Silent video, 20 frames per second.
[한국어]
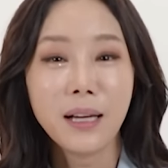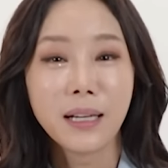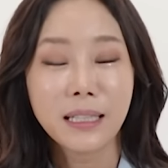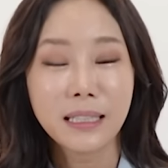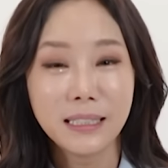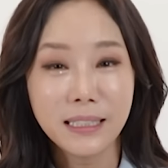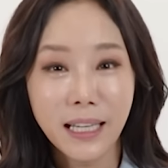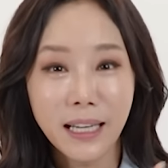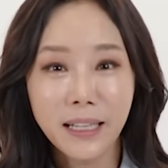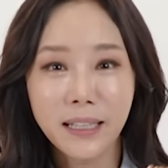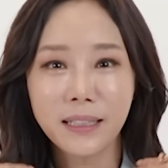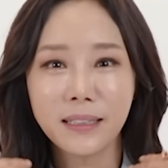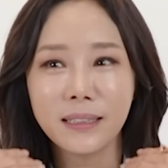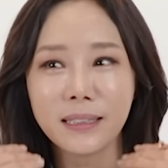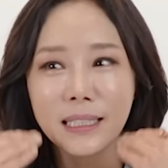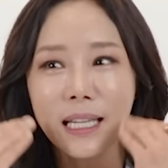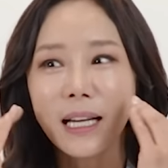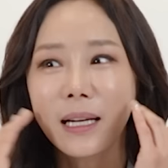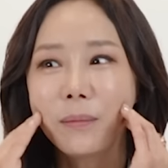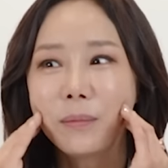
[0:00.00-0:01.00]
그 얘기를
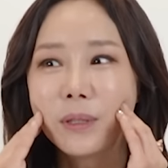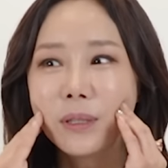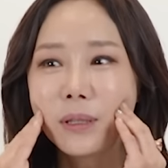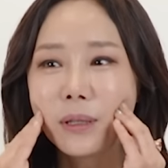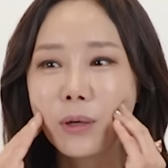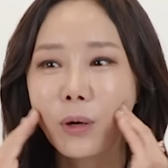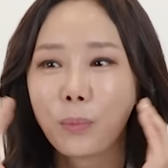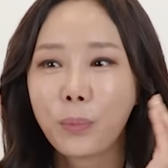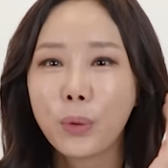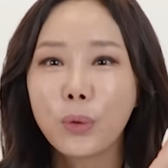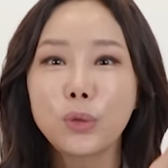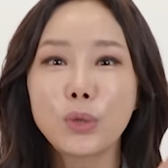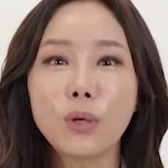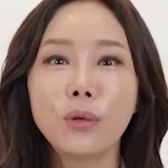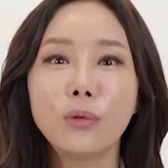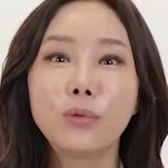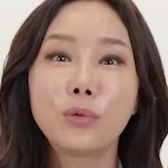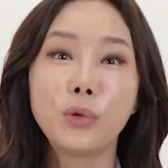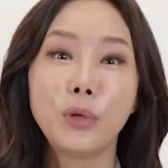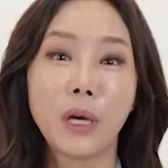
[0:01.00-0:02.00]
사람들이 요
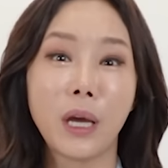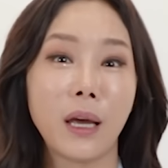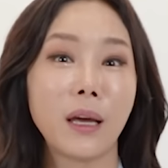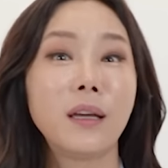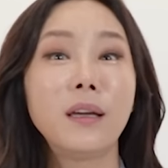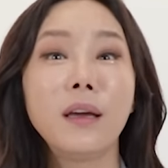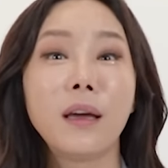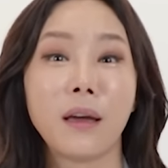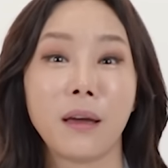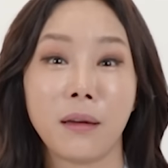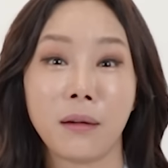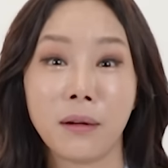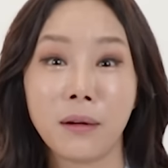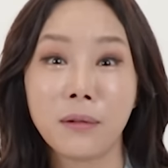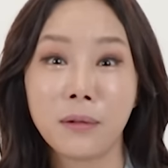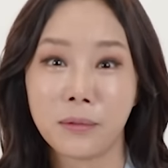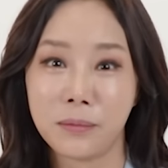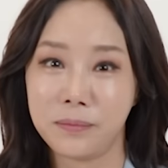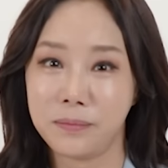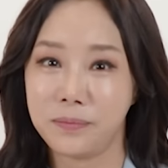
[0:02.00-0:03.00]
표정으로
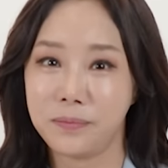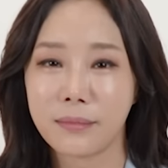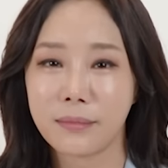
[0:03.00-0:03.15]
얘기해요.